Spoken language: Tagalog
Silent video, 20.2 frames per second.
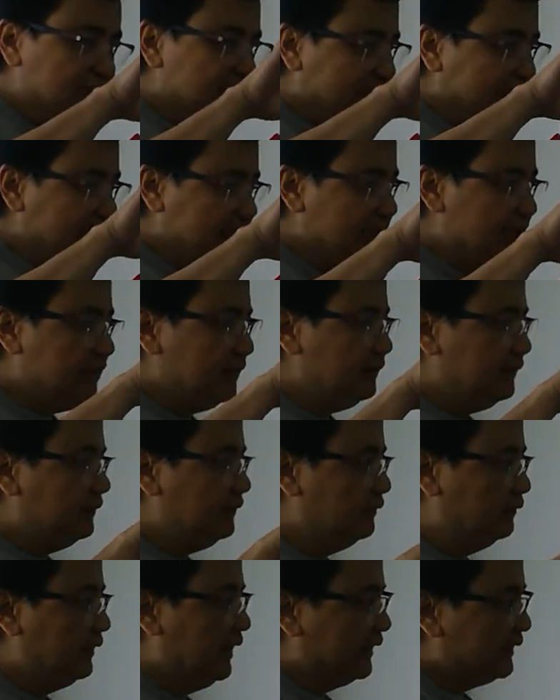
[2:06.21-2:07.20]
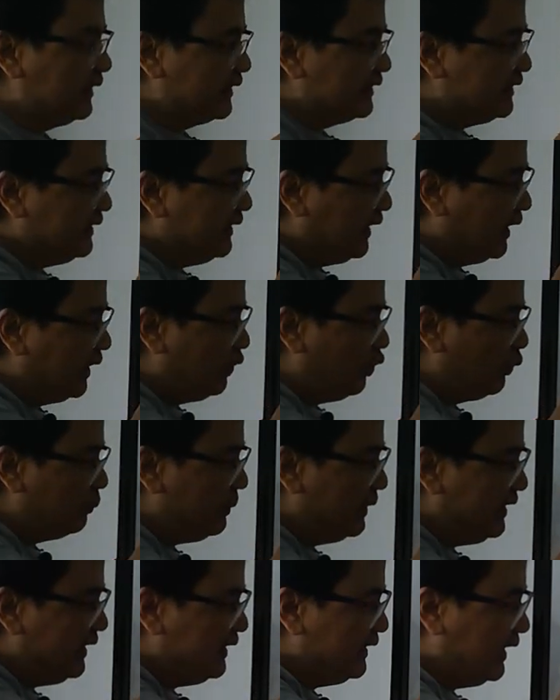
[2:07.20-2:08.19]
C, yung letter C, ang
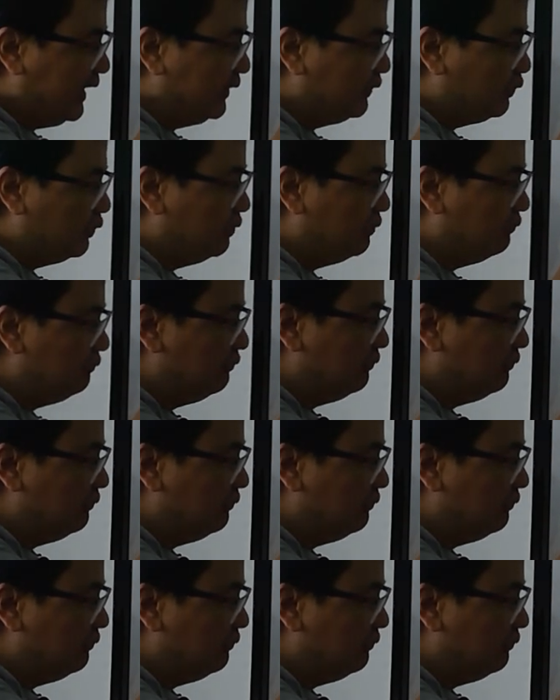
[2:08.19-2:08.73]
opening niya ito.